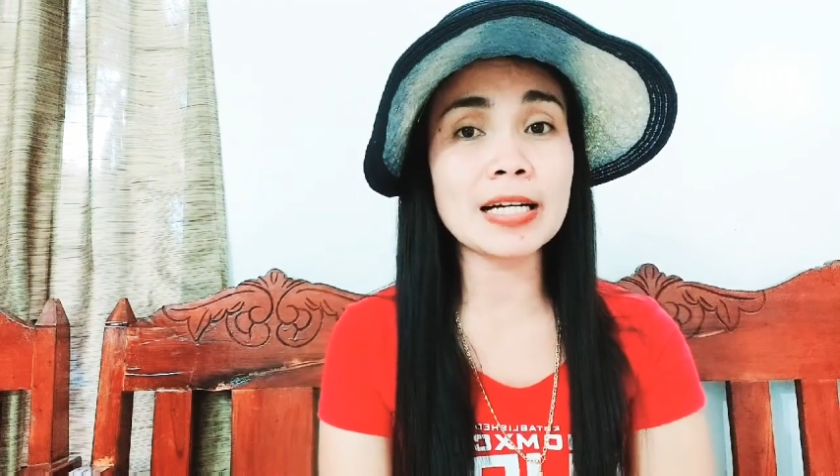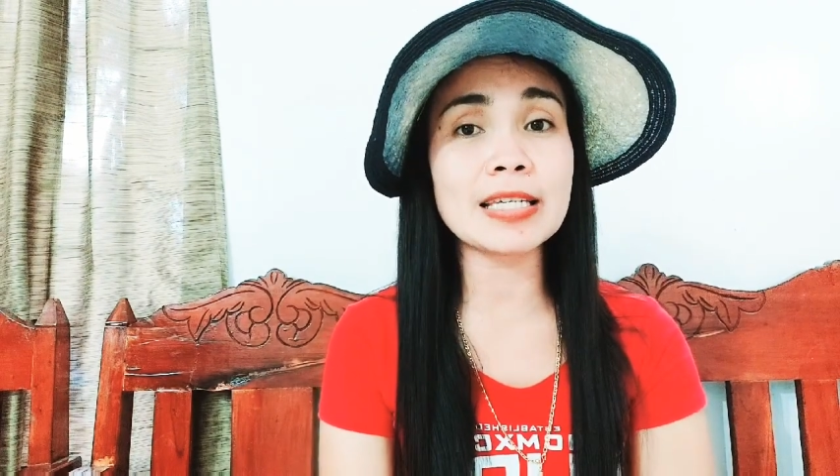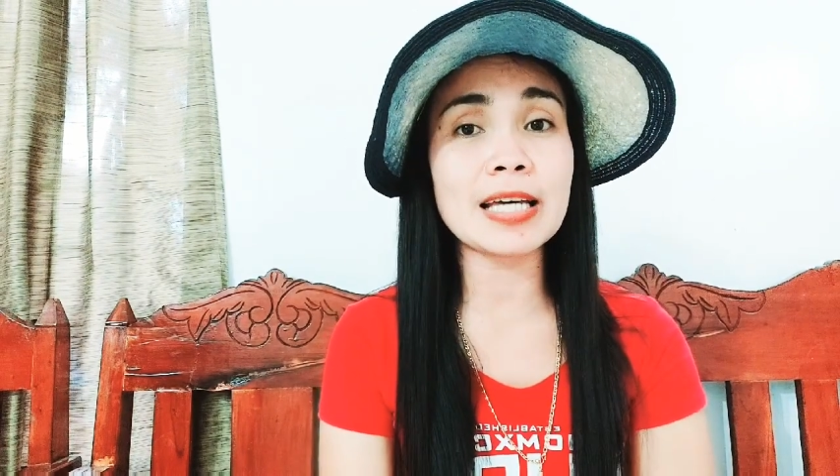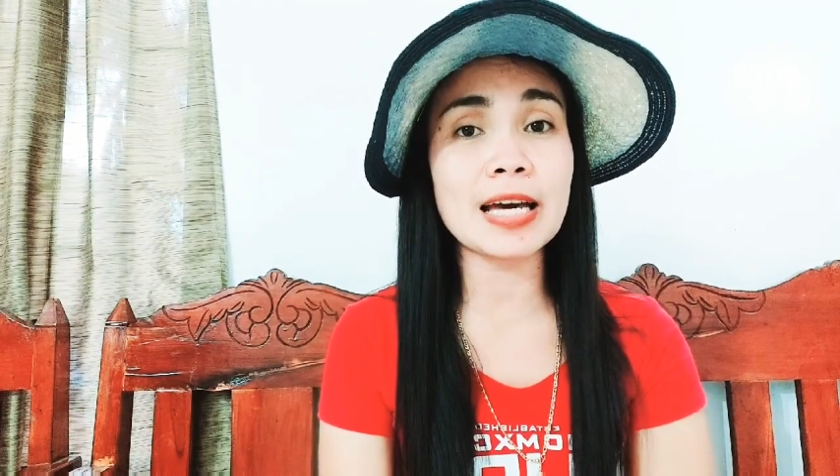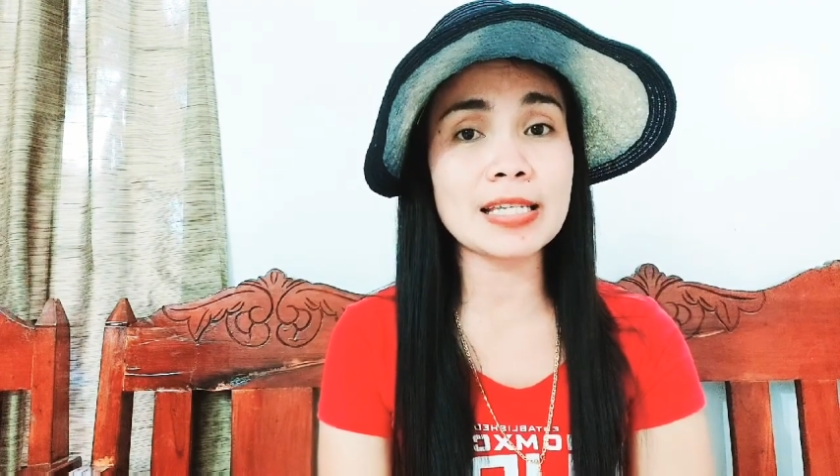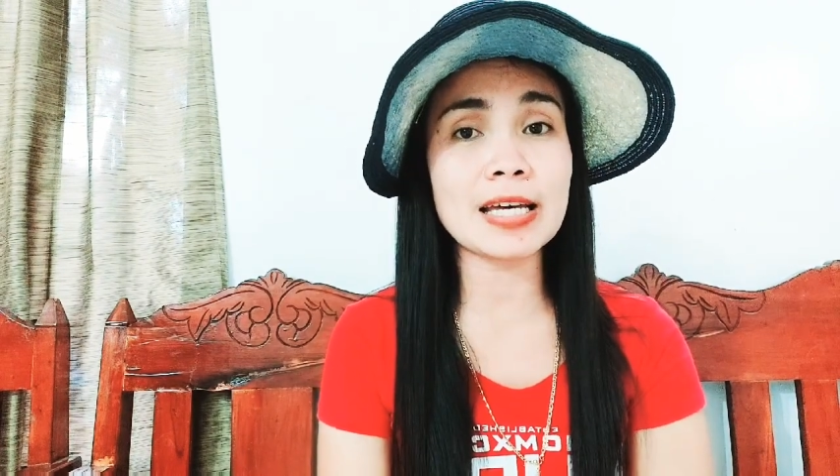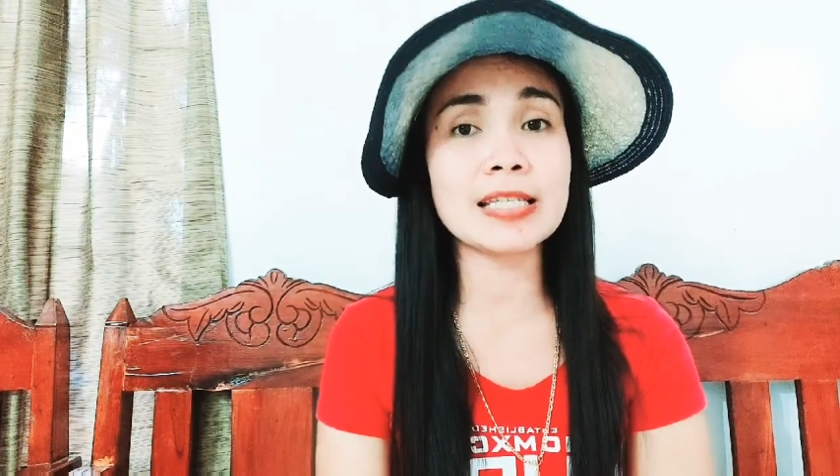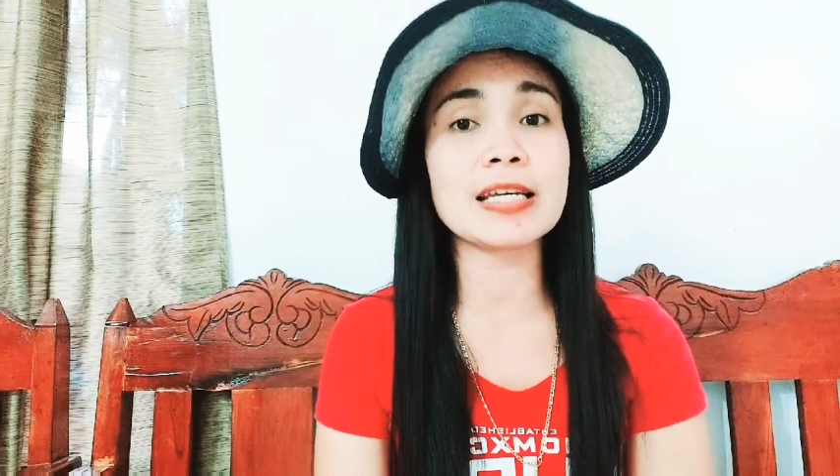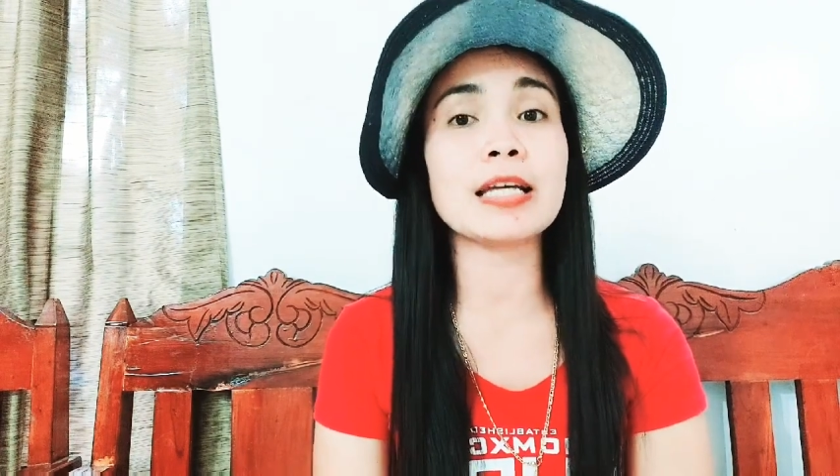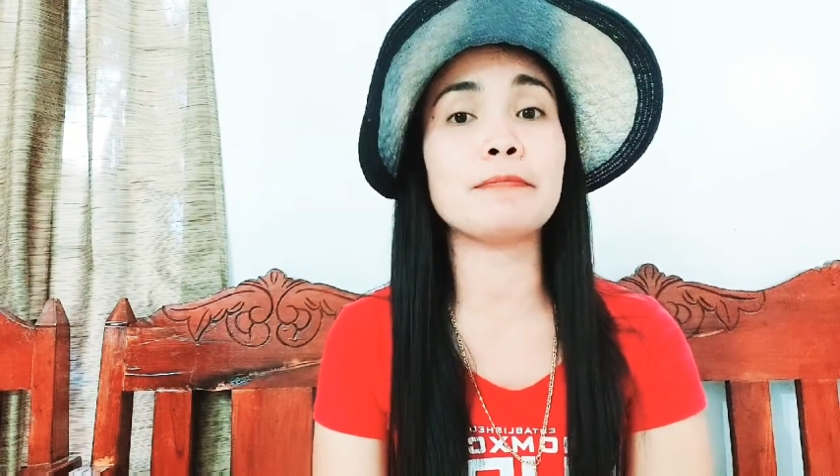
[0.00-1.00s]
sizes
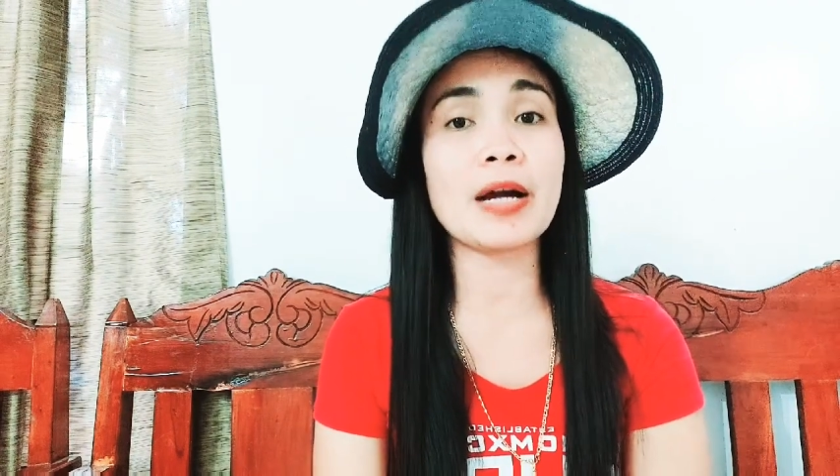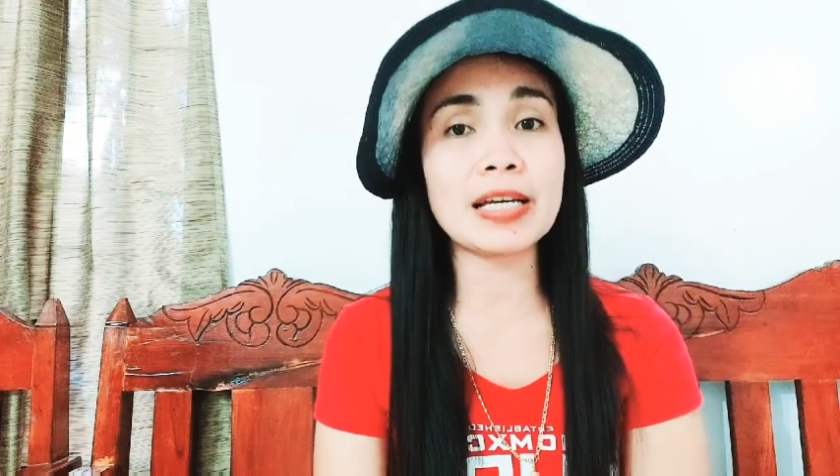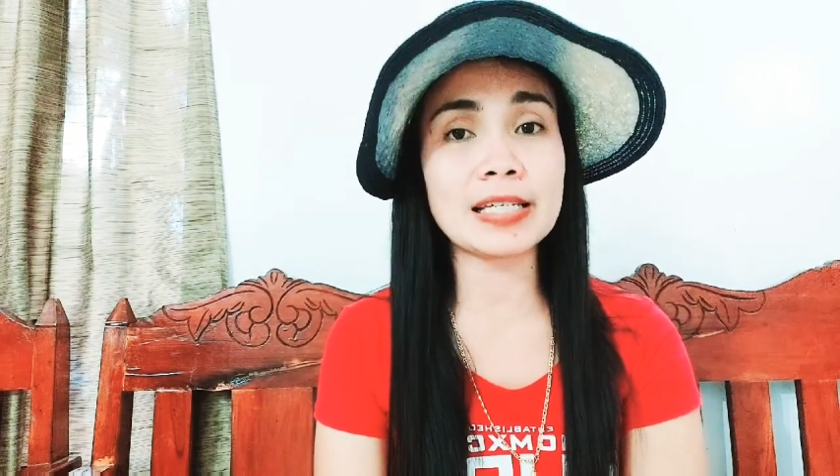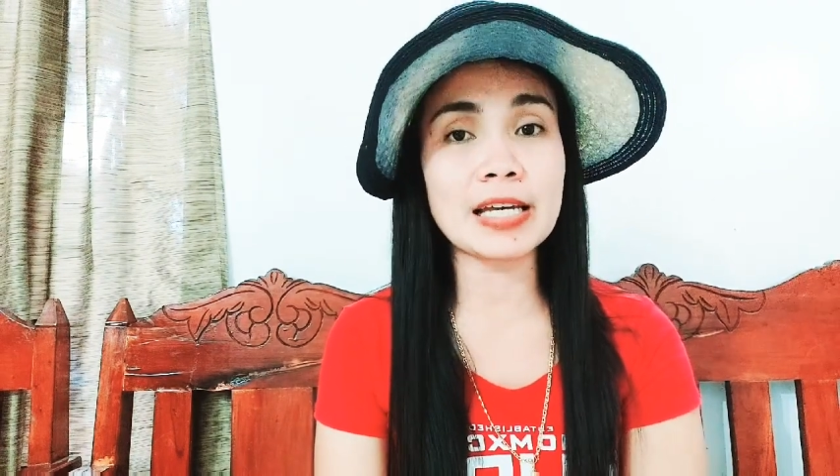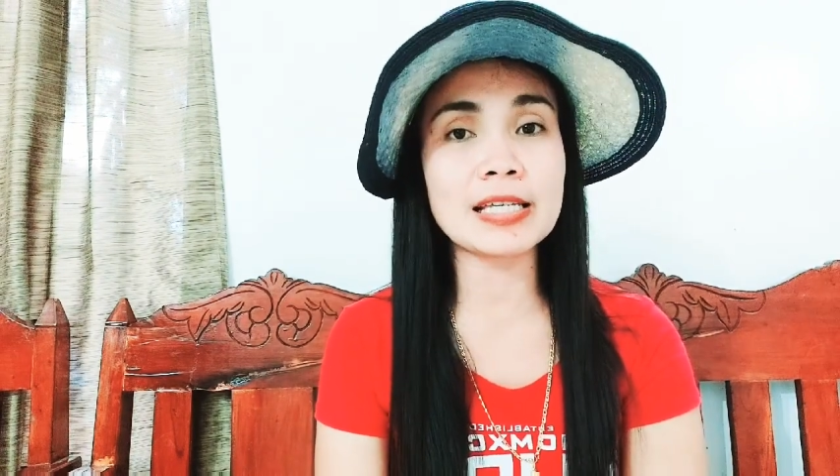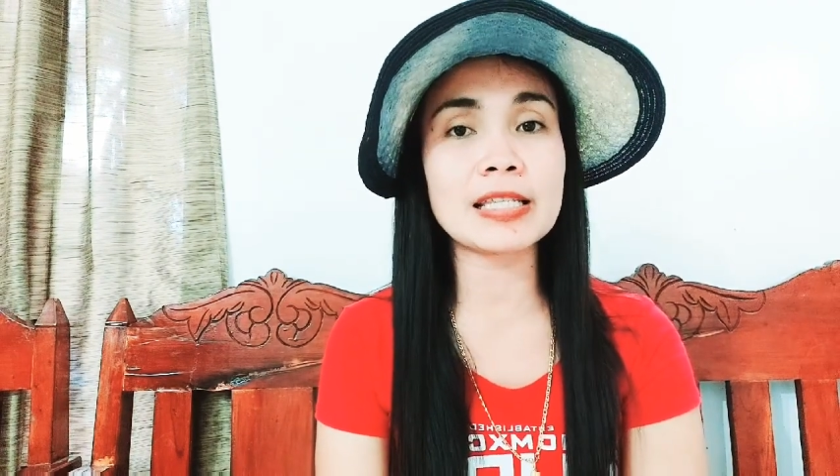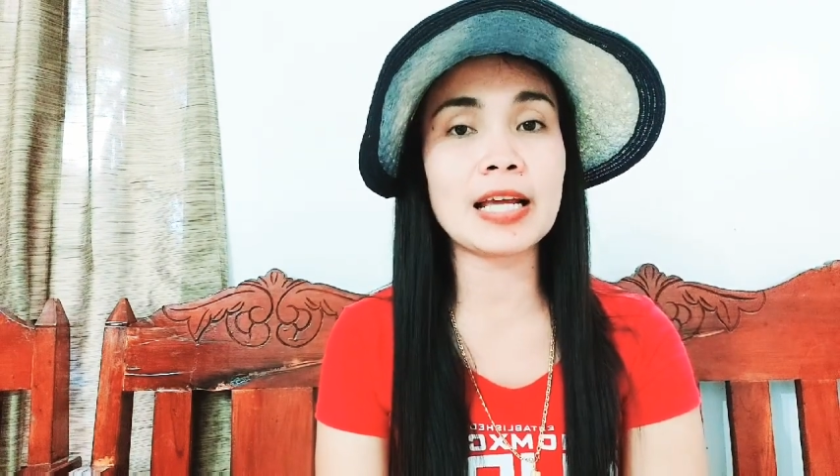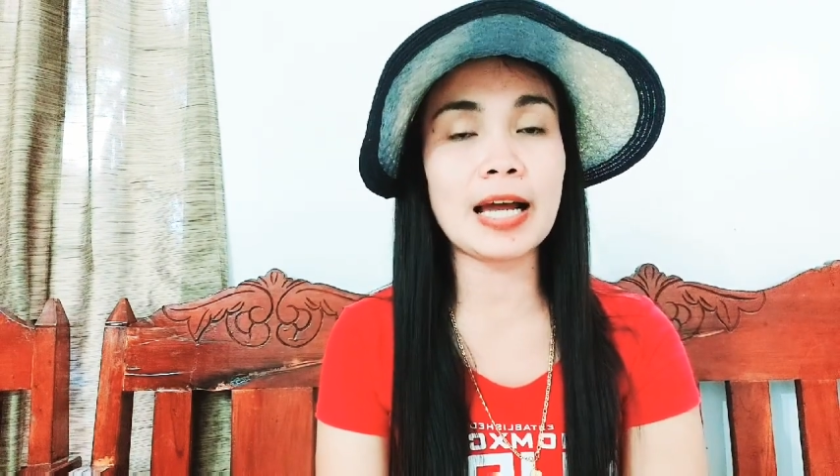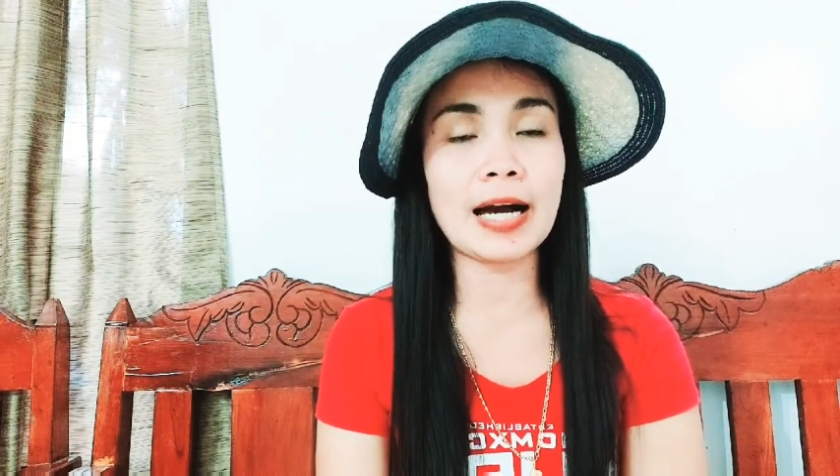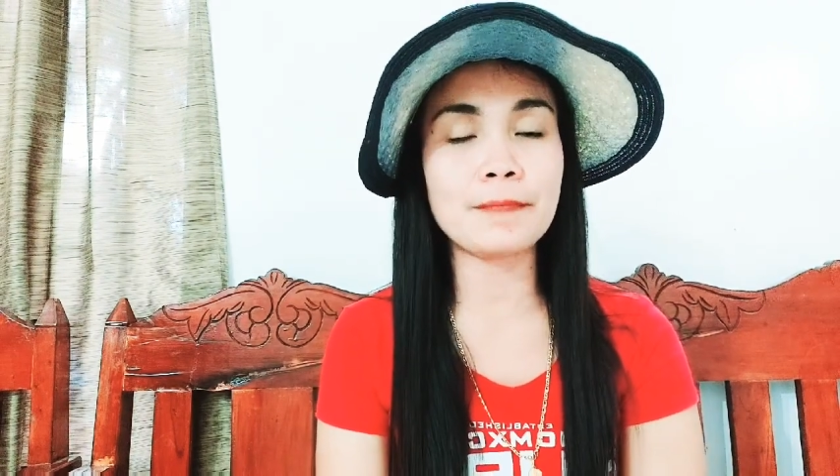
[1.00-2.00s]
at prices nila.